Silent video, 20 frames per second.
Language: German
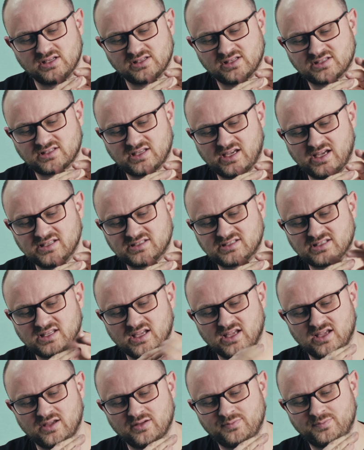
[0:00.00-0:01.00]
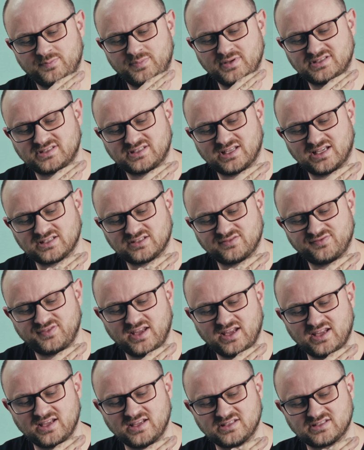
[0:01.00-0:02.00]
Das heißt, bis das
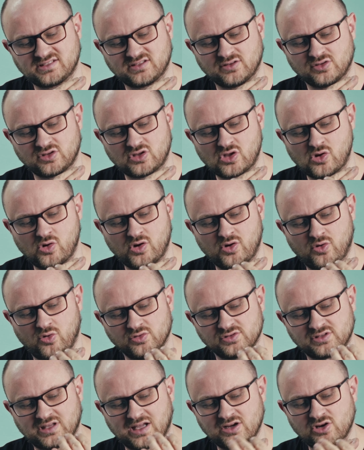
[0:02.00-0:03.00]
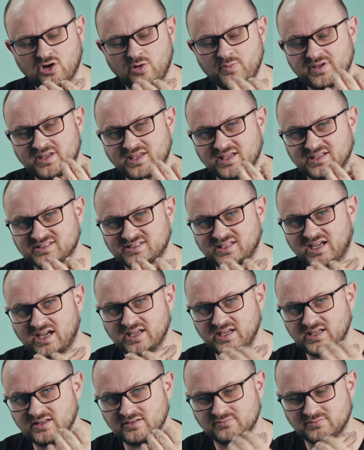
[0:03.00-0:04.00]
weg ist und, und dann komme ich erst
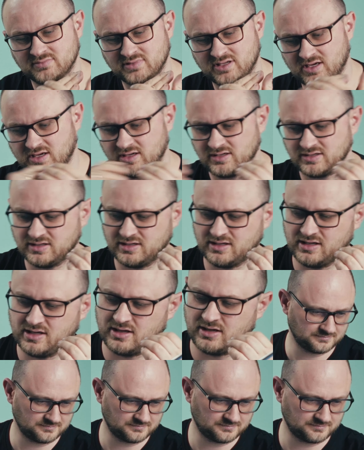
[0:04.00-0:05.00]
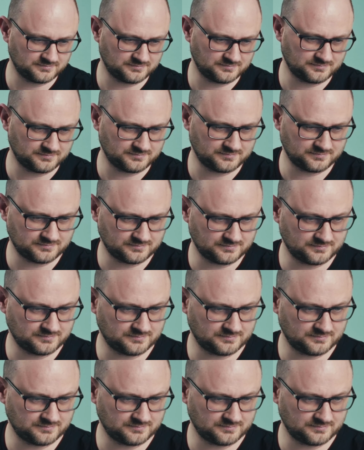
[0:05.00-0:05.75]
dahin, ja. Ich schalte um